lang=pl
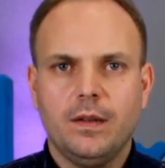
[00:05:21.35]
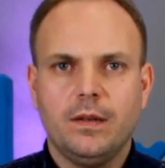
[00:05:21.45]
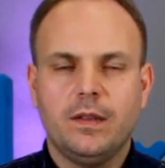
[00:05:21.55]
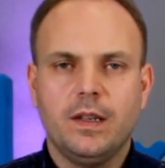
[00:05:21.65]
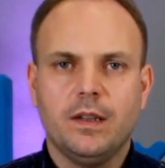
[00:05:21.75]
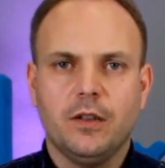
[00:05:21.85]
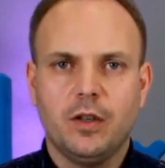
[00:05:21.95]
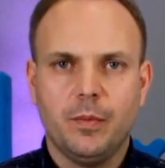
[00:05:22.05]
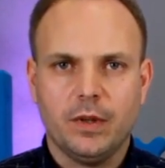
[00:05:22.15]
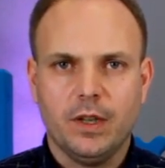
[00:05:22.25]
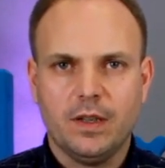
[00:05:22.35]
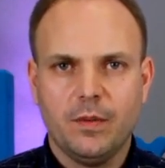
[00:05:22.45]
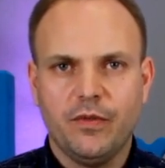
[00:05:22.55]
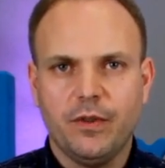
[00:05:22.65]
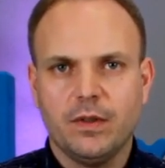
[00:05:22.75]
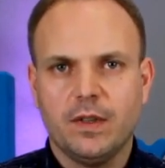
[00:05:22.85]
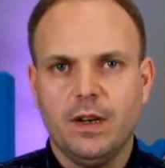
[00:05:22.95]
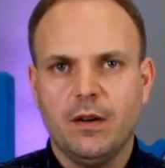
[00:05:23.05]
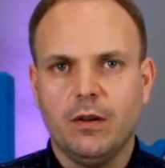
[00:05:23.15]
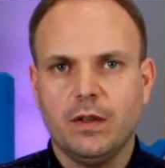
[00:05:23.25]
Istnieje też hipoteza
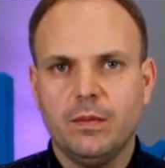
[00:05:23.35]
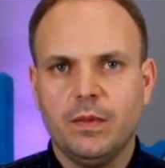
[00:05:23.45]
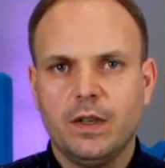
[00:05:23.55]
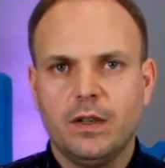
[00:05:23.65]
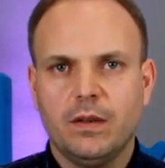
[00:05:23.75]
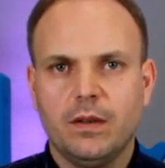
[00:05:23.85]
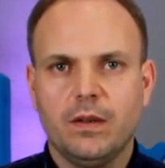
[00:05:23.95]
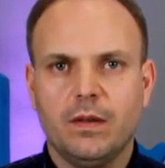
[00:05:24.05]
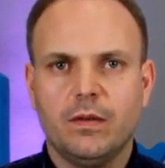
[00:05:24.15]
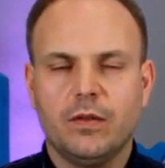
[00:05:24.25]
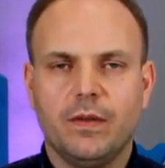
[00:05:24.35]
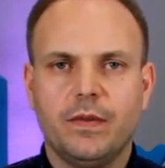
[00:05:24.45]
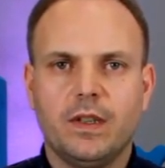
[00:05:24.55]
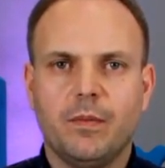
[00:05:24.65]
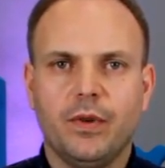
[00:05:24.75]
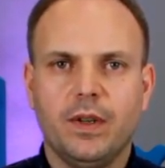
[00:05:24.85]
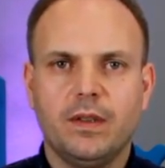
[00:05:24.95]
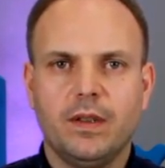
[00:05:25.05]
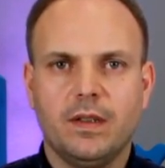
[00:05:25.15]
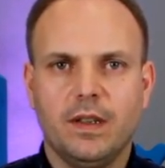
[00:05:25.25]
mówiąca o tym, że występuje
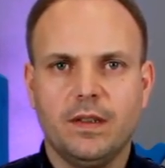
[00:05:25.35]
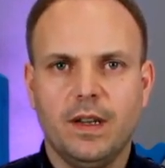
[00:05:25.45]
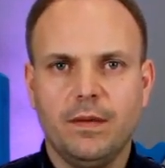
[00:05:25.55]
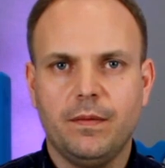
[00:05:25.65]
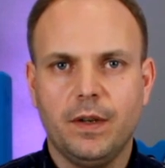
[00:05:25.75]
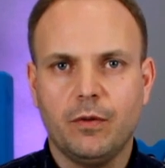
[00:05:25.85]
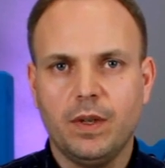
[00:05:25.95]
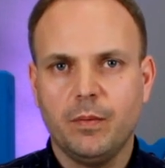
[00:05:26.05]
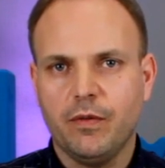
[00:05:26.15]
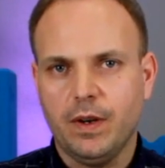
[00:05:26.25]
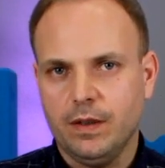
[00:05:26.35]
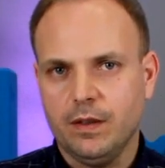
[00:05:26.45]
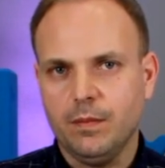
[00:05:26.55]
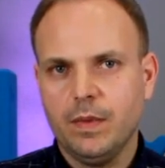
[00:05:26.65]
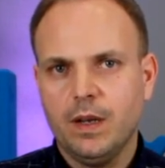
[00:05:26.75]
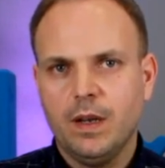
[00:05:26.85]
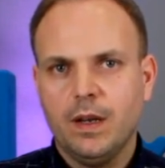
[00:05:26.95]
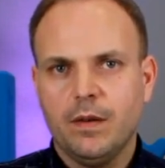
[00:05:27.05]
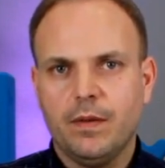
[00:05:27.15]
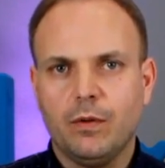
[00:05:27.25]
synestezja w wieku niemowlęcym,
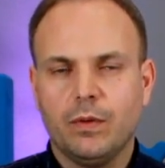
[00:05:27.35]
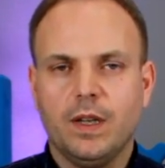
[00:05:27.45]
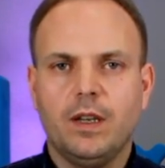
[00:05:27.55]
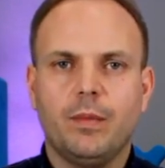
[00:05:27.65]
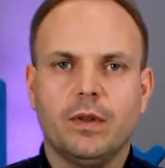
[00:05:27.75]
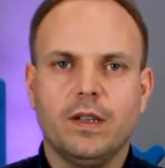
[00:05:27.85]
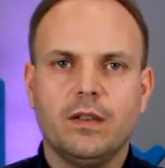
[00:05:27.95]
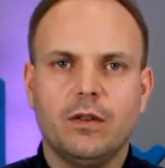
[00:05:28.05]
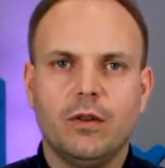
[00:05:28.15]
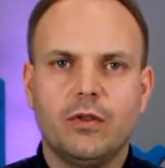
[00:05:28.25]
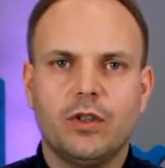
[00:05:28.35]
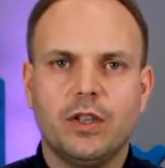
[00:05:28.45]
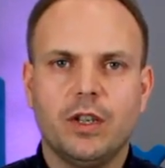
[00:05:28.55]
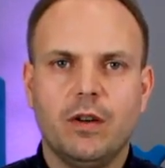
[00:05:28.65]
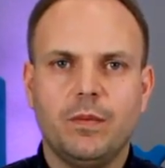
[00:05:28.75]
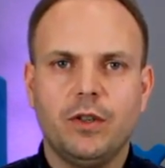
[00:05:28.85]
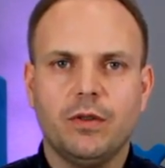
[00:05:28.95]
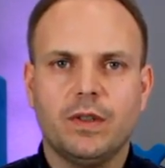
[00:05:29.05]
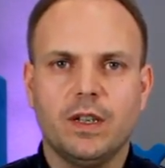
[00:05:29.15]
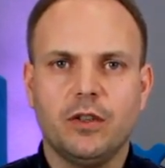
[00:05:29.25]
według tej hipotezy do trzeciego
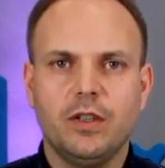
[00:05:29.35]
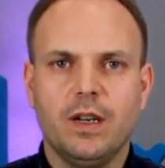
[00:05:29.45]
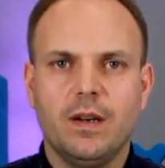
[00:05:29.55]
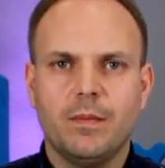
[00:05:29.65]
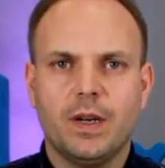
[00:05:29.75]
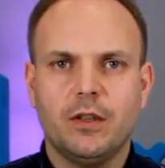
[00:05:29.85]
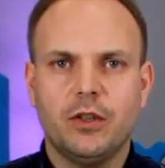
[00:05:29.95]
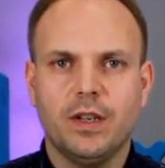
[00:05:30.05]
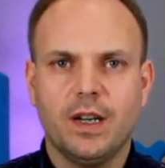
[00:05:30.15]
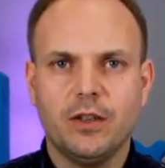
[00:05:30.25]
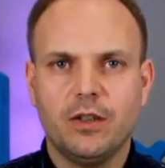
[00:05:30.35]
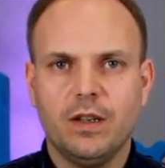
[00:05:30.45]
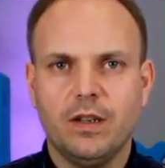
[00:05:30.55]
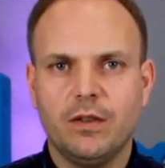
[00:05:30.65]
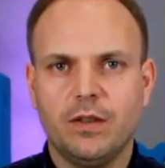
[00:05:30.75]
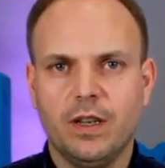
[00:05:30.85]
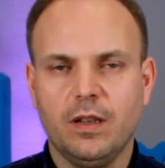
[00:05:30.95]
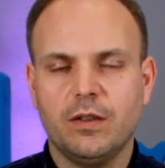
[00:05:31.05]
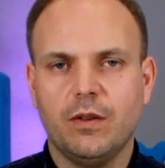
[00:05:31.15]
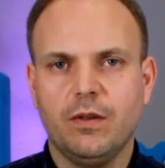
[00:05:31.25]
miesiąca życia praktycznie każde
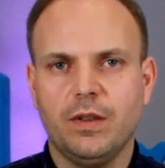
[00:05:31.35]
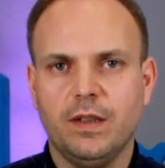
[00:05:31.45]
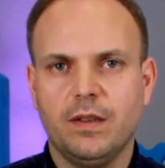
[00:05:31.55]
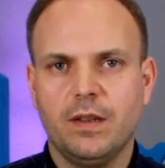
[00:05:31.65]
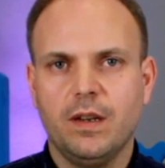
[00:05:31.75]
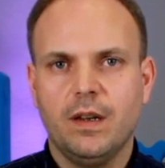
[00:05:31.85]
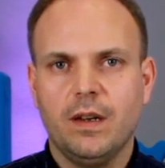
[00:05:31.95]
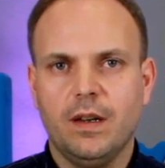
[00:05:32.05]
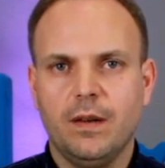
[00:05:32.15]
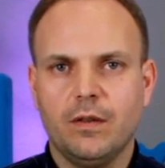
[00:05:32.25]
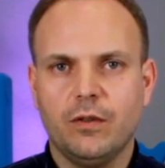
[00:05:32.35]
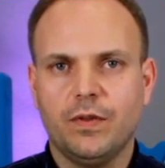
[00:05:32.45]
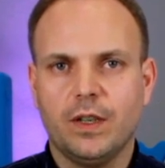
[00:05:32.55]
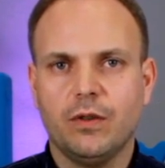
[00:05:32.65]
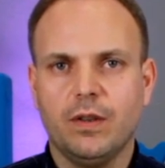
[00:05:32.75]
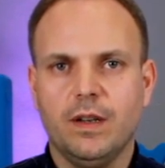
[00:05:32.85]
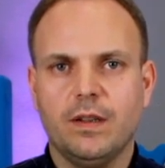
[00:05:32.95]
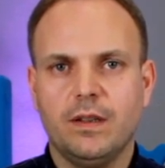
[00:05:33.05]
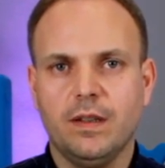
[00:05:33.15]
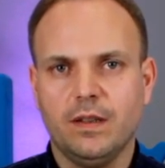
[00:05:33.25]
dziecko jest e, doświadczone
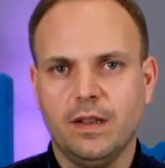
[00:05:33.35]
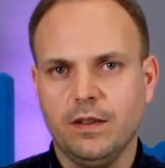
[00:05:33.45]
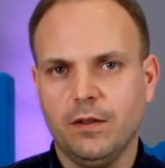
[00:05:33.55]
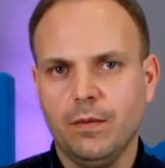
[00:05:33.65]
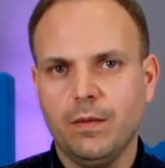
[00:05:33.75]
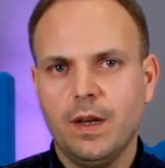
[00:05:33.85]
synestezją,